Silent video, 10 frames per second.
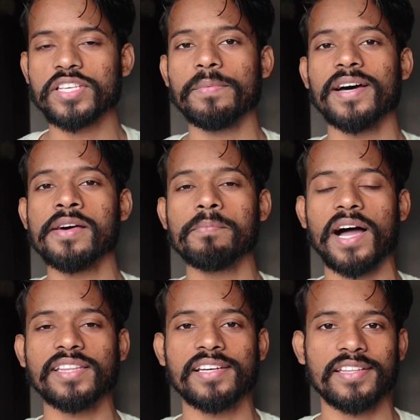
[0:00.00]
उसके बाद हम
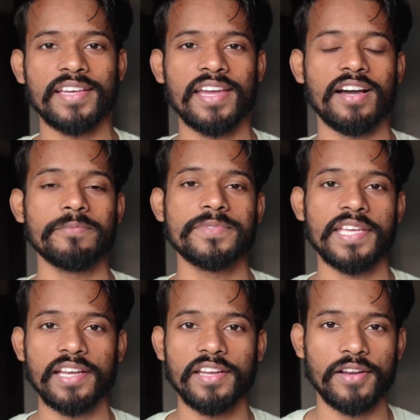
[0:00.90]
बात करते हैं अब
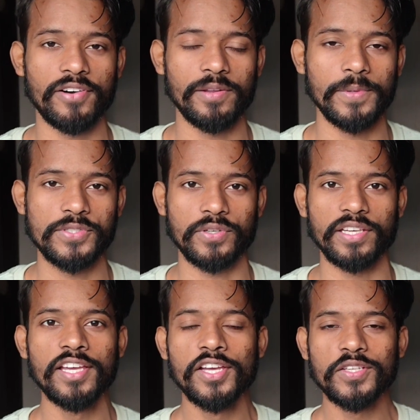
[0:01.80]
सेकेंड ईयर वाले बच्चों की